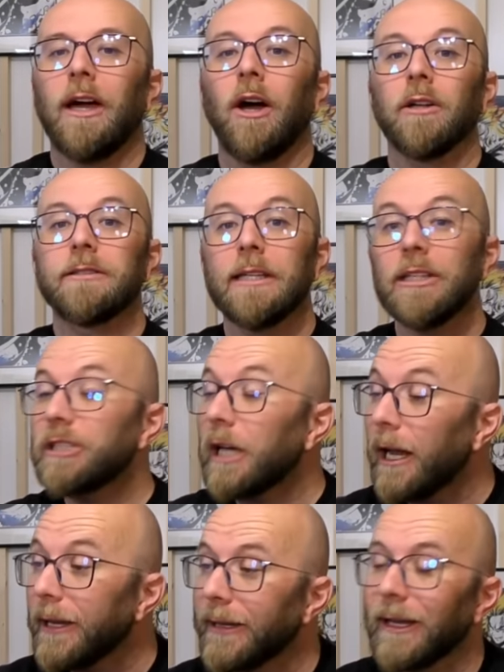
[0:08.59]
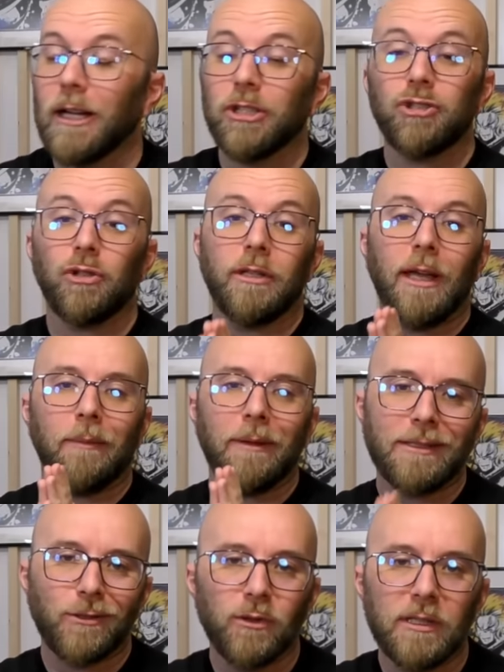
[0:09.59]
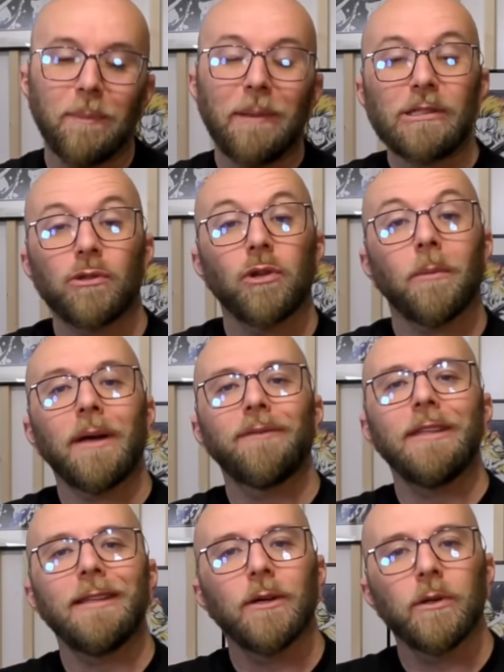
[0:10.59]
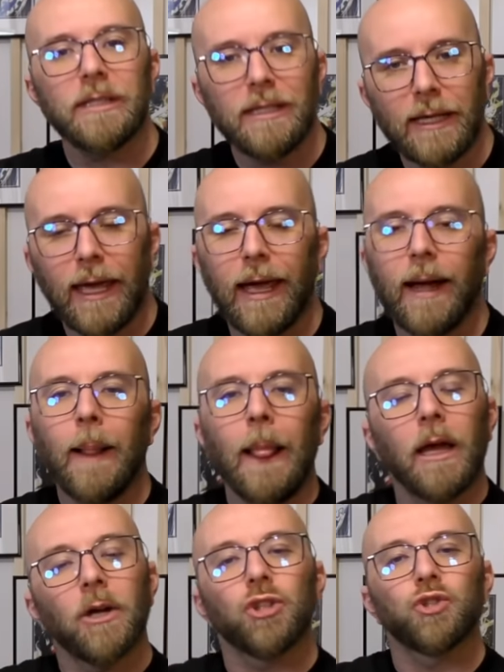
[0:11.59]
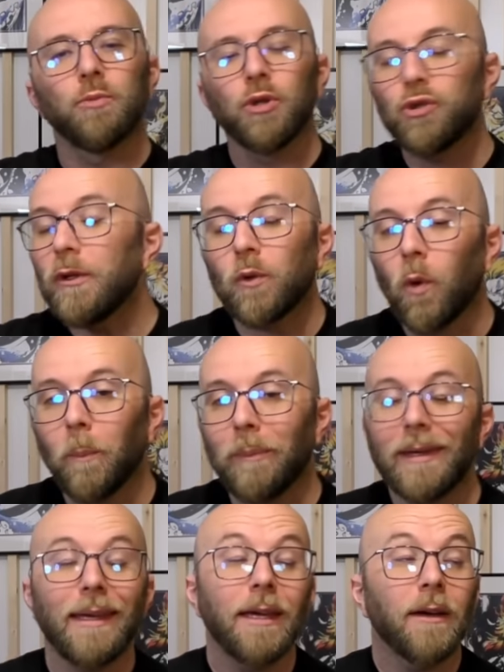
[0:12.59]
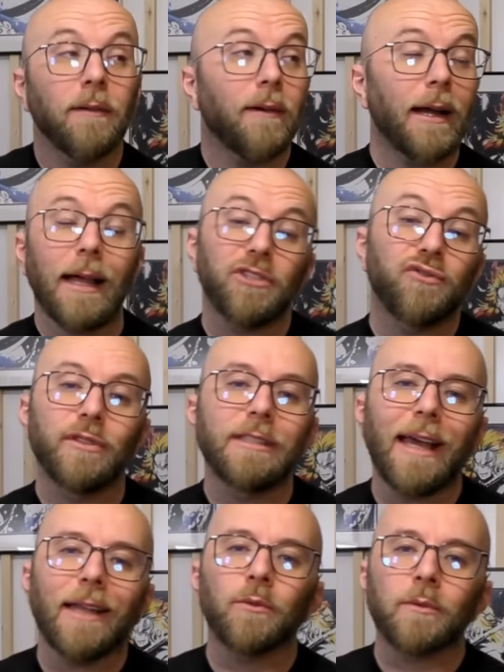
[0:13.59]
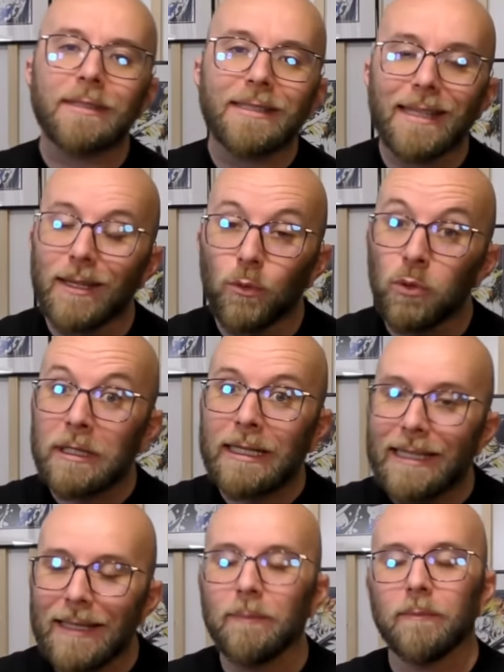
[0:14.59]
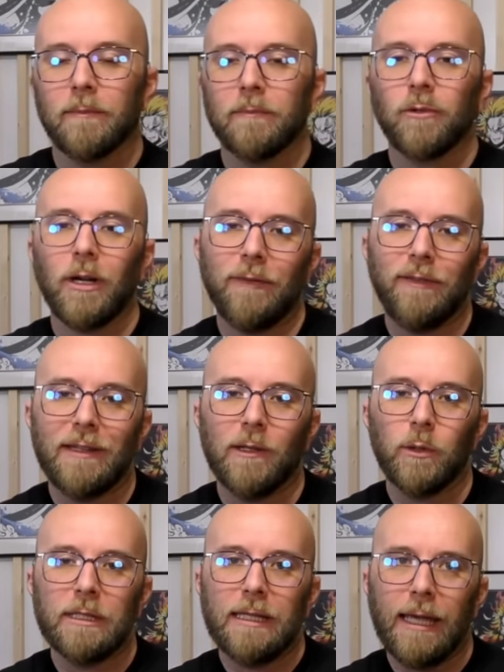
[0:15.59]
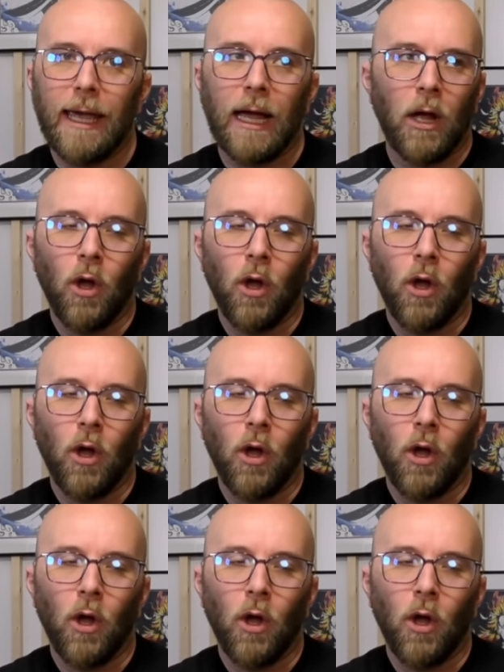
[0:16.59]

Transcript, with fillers: Alors déjà les gars, je tenais à m'excuser parce que dans ma vidéo d'hier, je me suis trompé. Voilà, je vous ai annoncé une clim dans la vidéo d'hier.